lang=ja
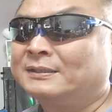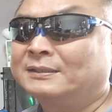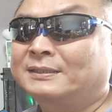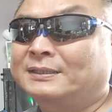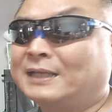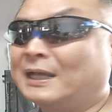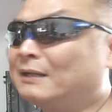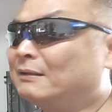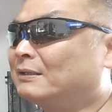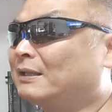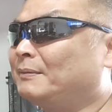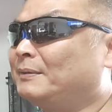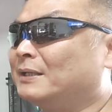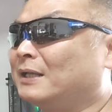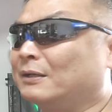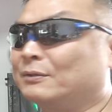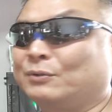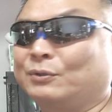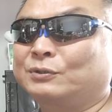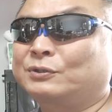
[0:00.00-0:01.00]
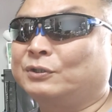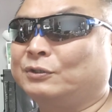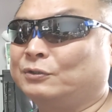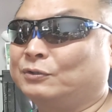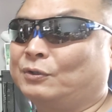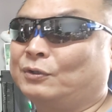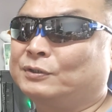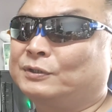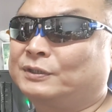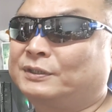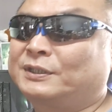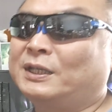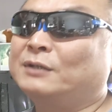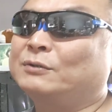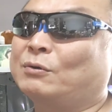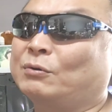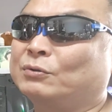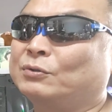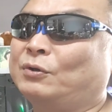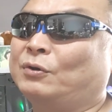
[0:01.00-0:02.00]
使えるためにはどうするの
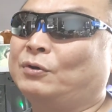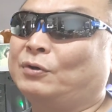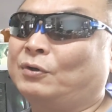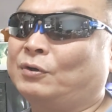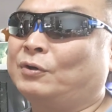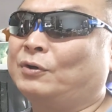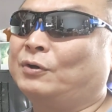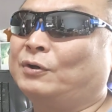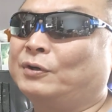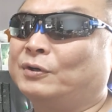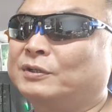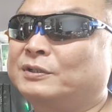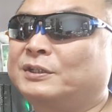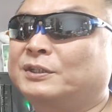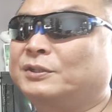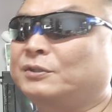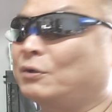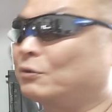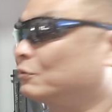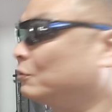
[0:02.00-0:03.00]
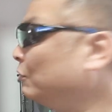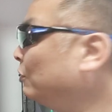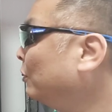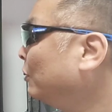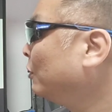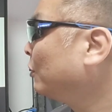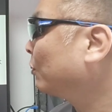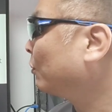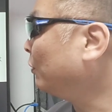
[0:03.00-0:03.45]
全国の基地局